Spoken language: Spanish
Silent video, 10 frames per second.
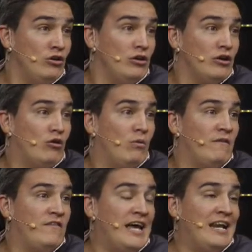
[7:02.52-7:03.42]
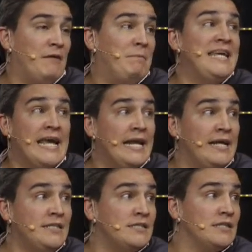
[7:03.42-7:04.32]
confiarle
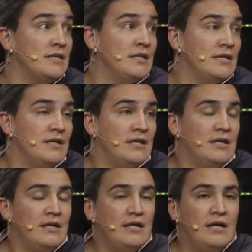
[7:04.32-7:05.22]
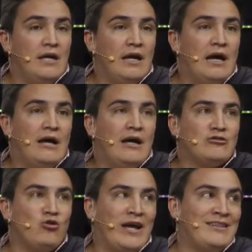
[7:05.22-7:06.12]
bienes eh, a,
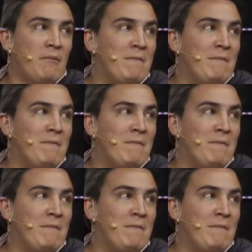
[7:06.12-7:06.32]
su gente más